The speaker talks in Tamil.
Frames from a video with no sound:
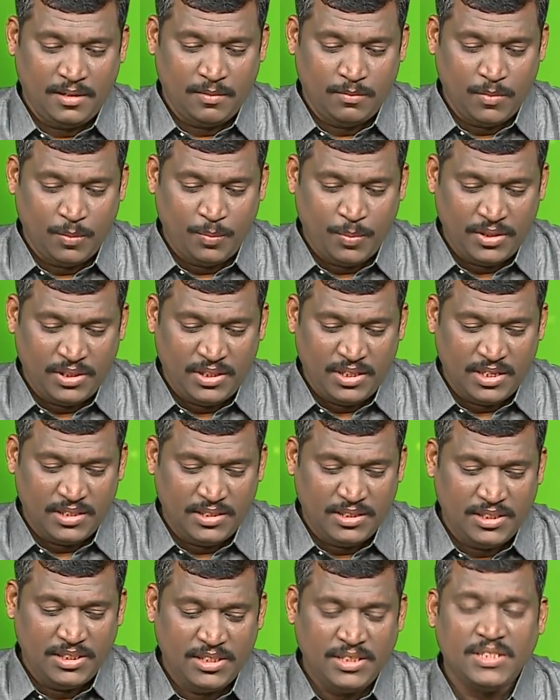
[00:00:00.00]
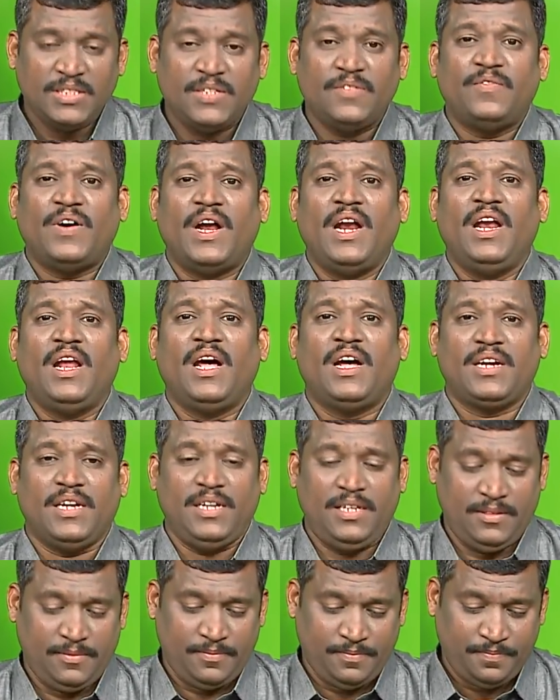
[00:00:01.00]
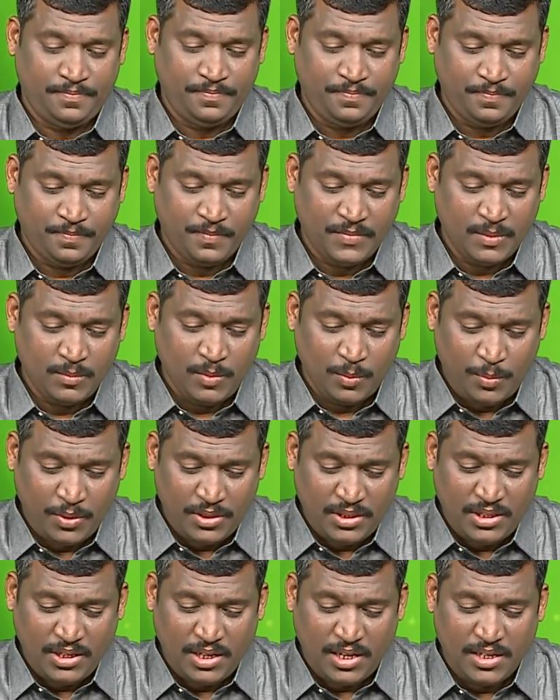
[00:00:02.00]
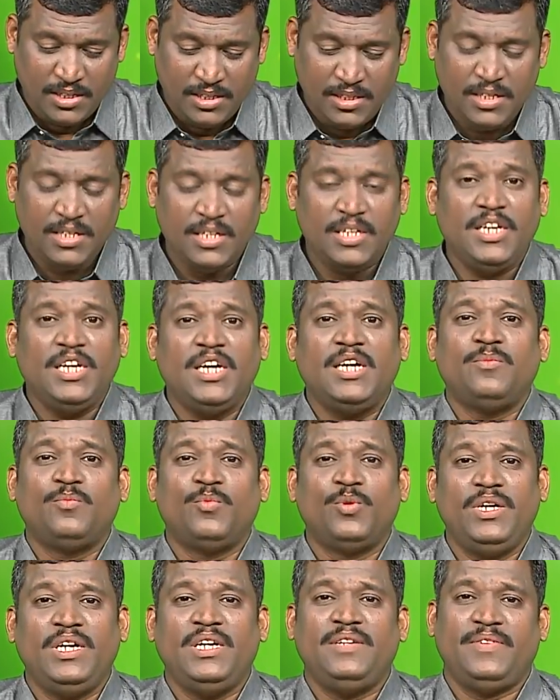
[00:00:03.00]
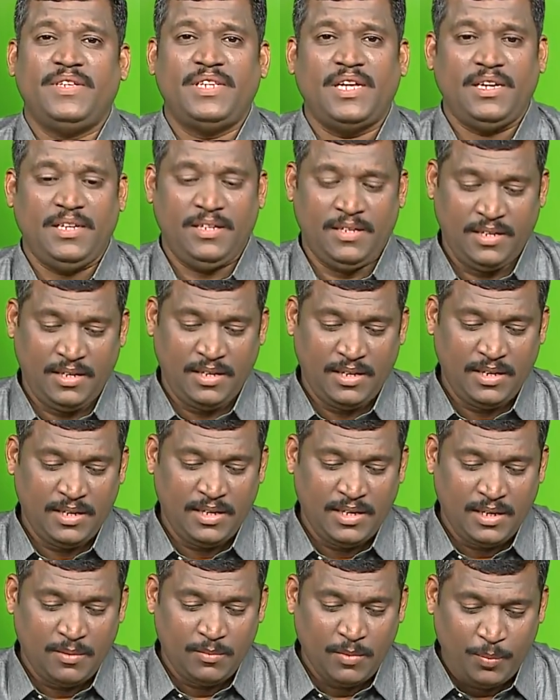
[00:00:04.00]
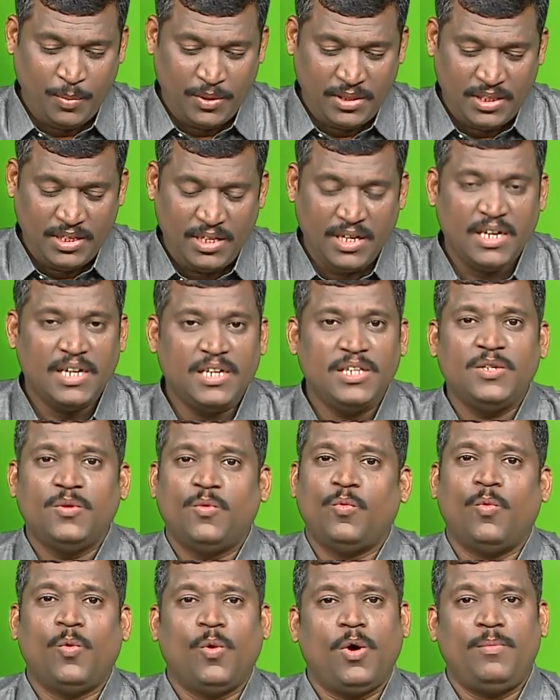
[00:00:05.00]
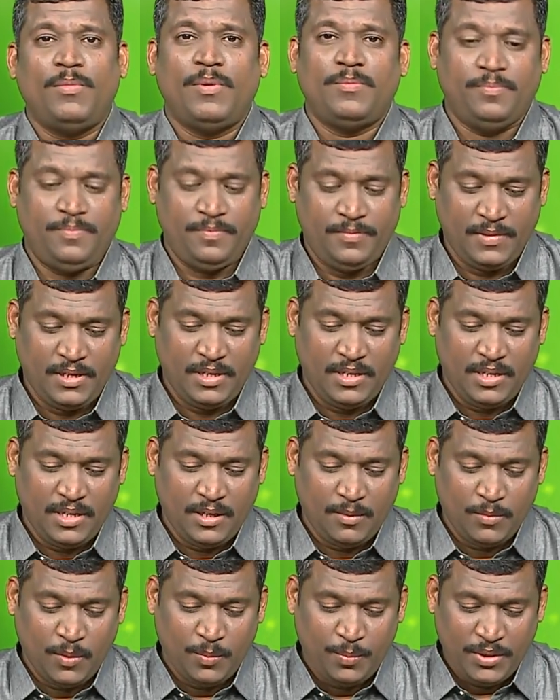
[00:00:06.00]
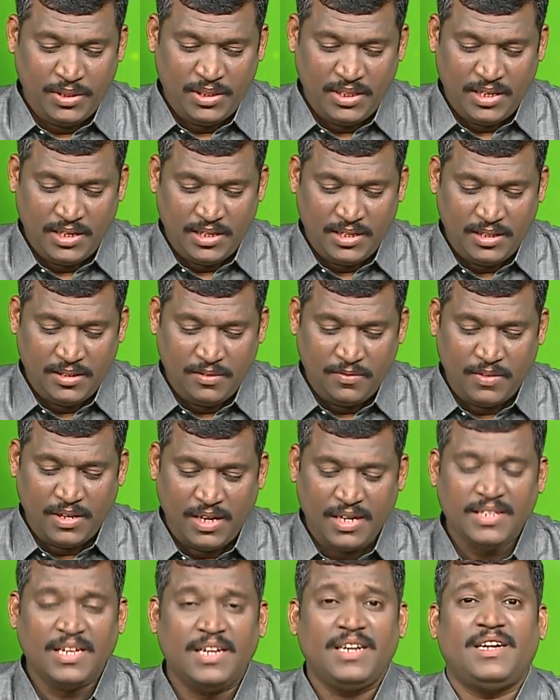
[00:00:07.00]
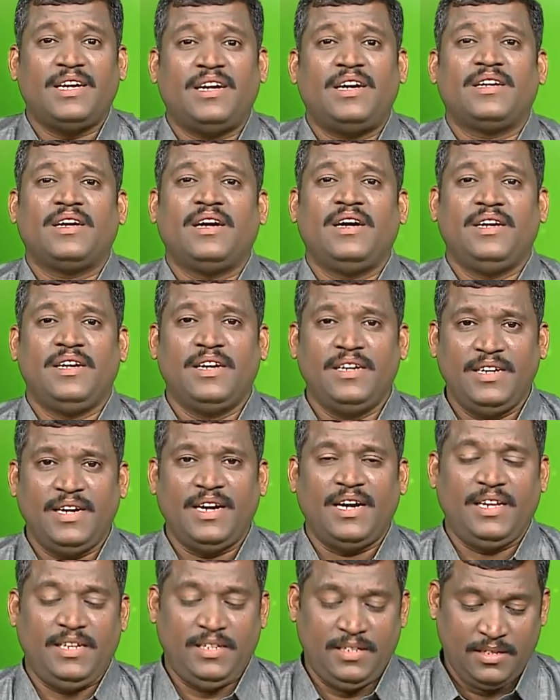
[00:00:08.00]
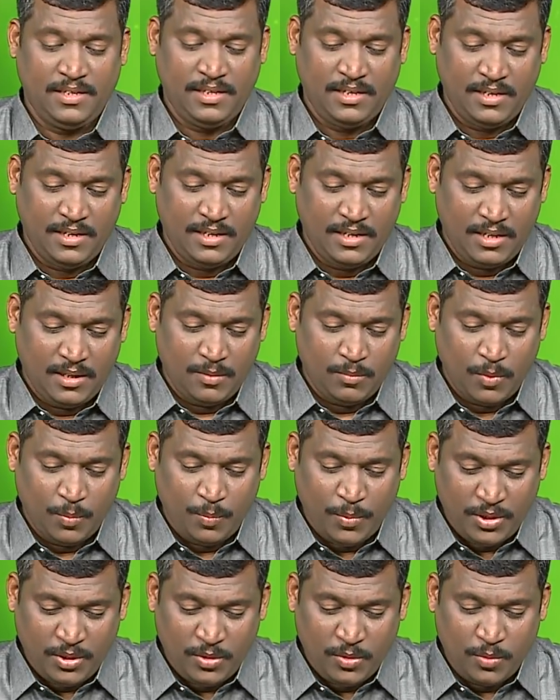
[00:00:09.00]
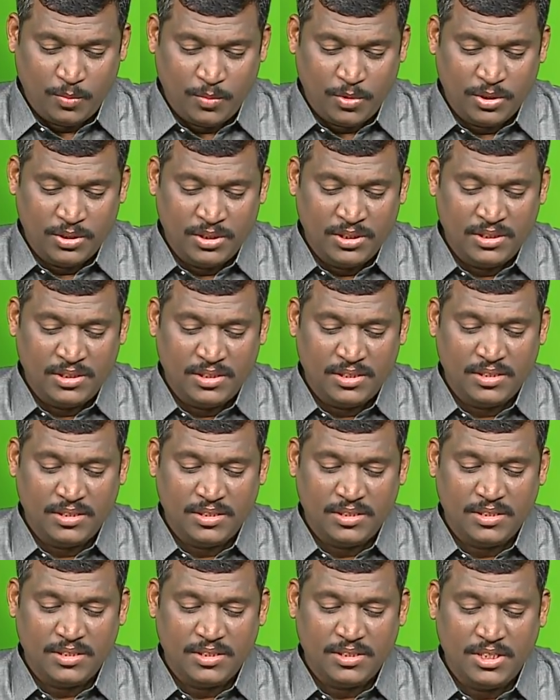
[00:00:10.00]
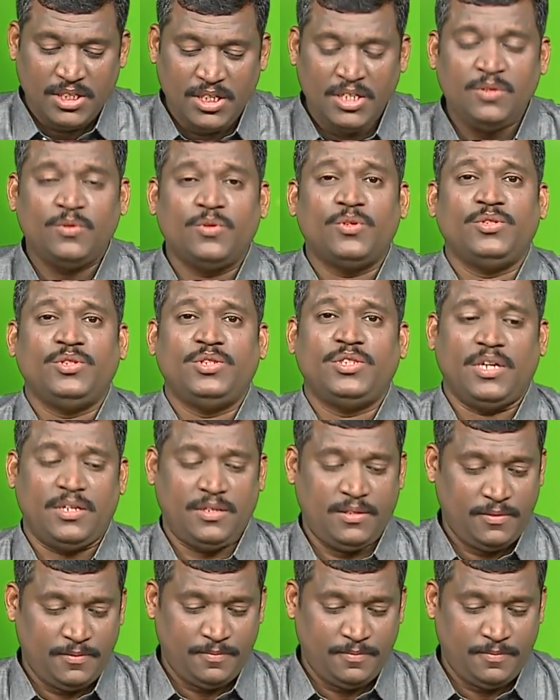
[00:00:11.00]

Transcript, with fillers: முப்பத்தி அஞ்சு வல்லாரை முப்பத்தி ஆறு நீர்முள்ளி விதை முப்பத்தி ஏழு ஓமம் முப்பத்தி எட்டு வாத நாராயணன் இலை முப்பத்தி ஒம்பது சிறு குறிஞ்சான்